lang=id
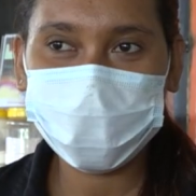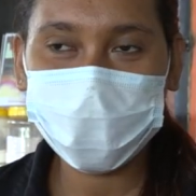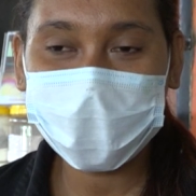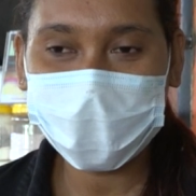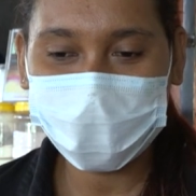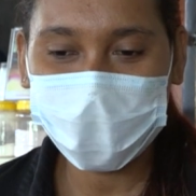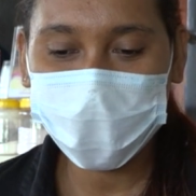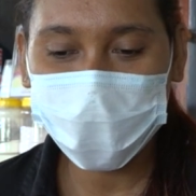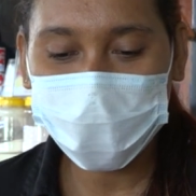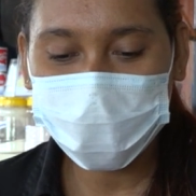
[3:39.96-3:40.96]
tuir ne
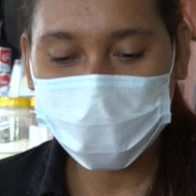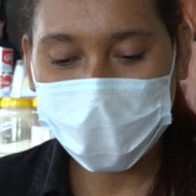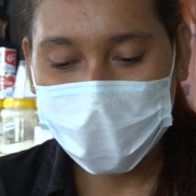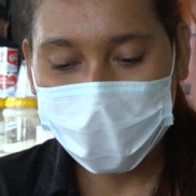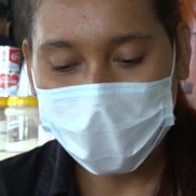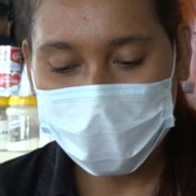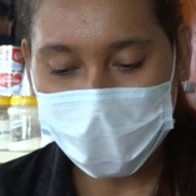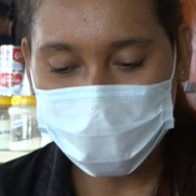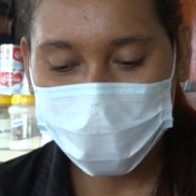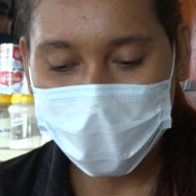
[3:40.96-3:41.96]
tempo to mai be kare
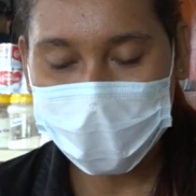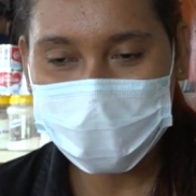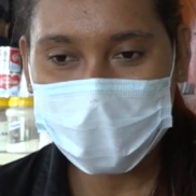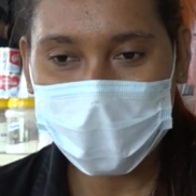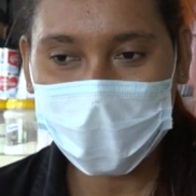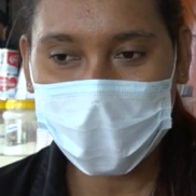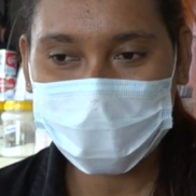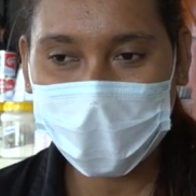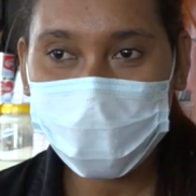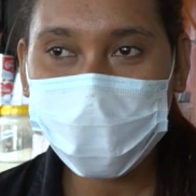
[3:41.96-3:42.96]
ai fuan hansa la
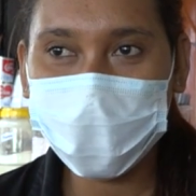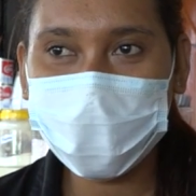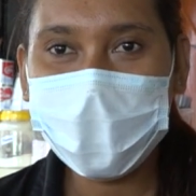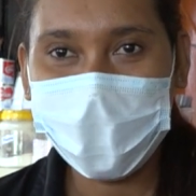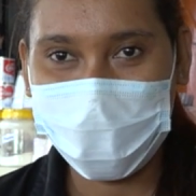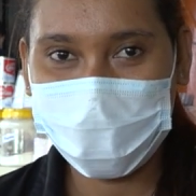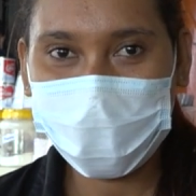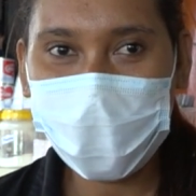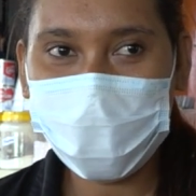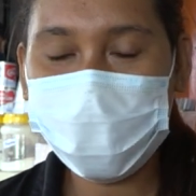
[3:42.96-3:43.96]
tempo
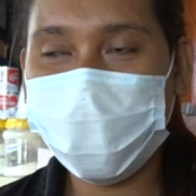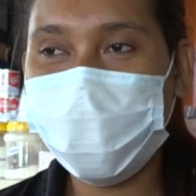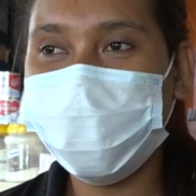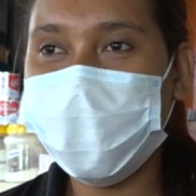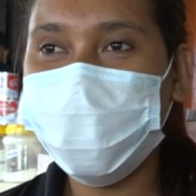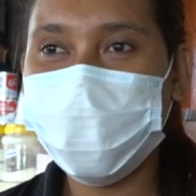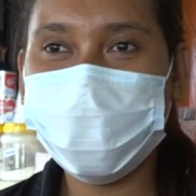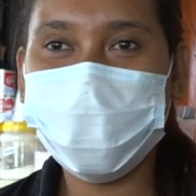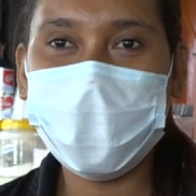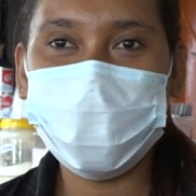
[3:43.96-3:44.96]
anto ami koko fale
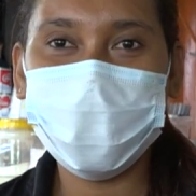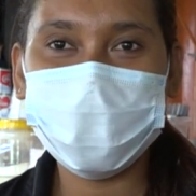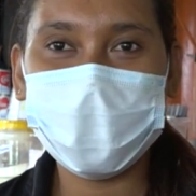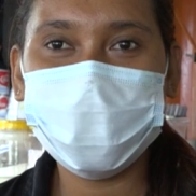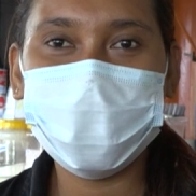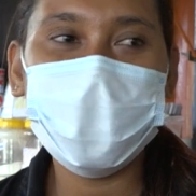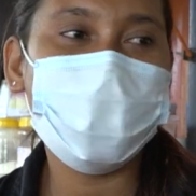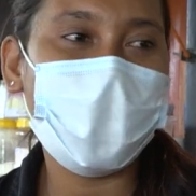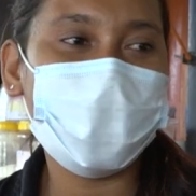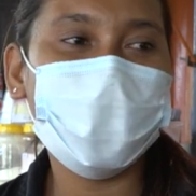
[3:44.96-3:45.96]
buka fale ai fuan serve ne be
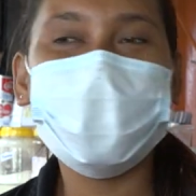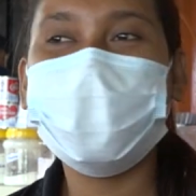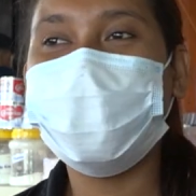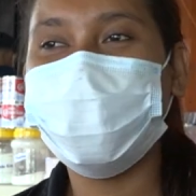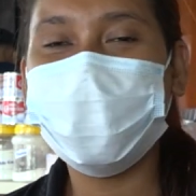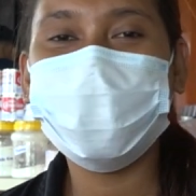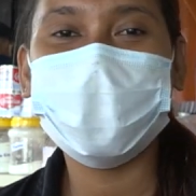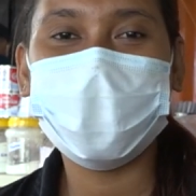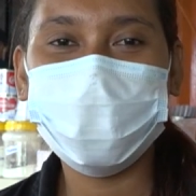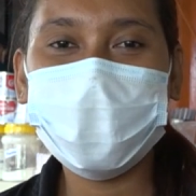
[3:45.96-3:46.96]
par hon inia malu
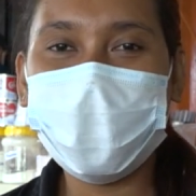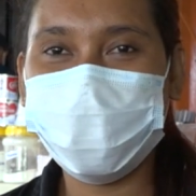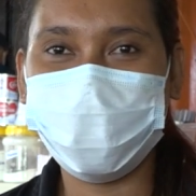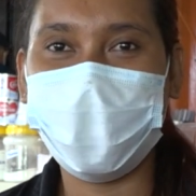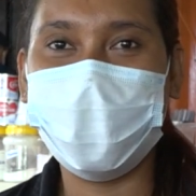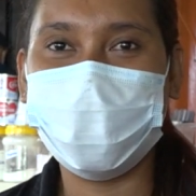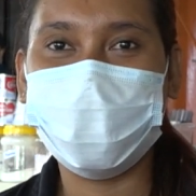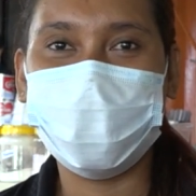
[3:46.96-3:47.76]
kita ne be ke ami fan